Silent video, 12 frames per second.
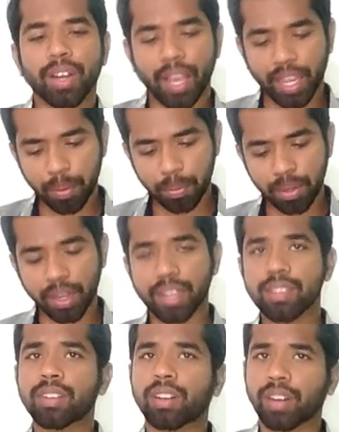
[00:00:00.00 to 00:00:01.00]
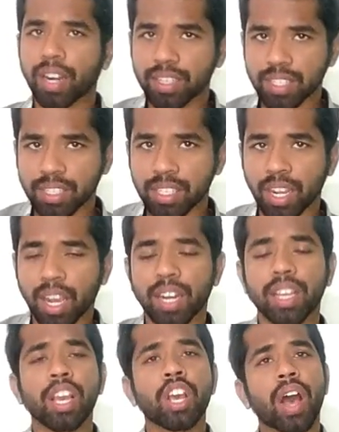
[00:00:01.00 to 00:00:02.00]
లైక్ ఇప్పుడు నెక్స్ట్ క్రియేట్ చేసినా
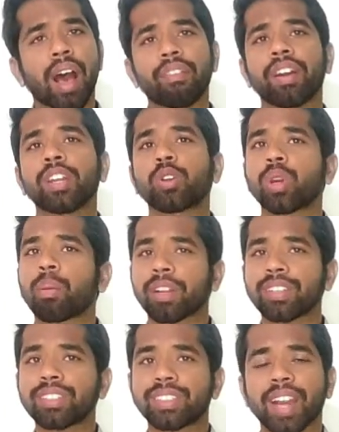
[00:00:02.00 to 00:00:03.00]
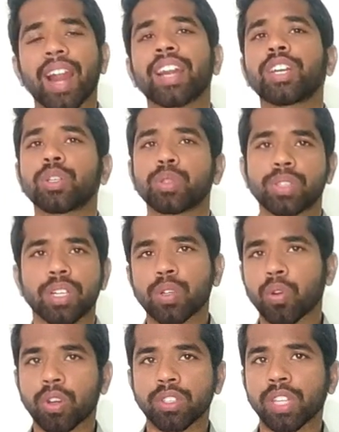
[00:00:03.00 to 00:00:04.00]
కానీ అవన్నీ కూడా మనకి స్టాండర్డ్
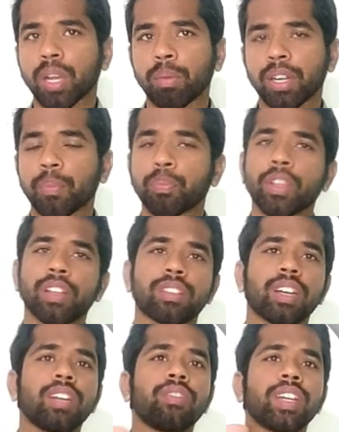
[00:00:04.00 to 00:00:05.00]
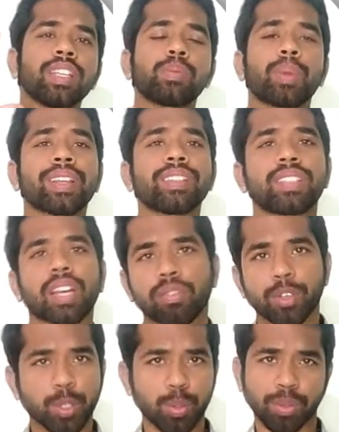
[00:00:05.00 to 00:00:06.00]
యూజర్స్లోకి వస్తాయి అనమాట థర్డ్ వన్ ఈజ్ మనకి
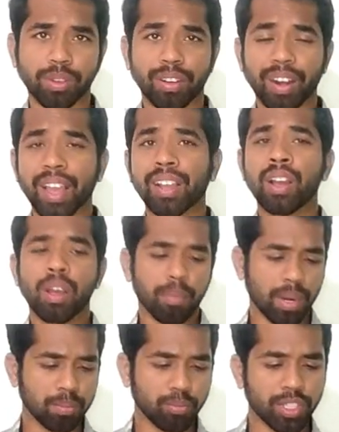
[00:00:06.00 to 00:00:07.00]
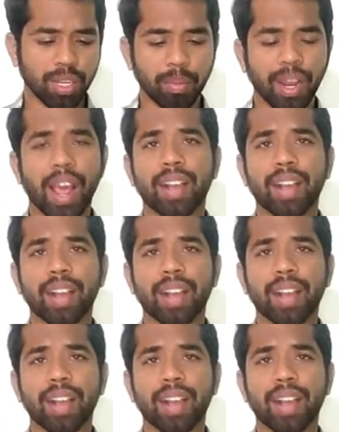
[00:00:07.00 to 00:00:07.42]
సర్వీస్ యూజర్ లైక్ మనం జీమెయిల్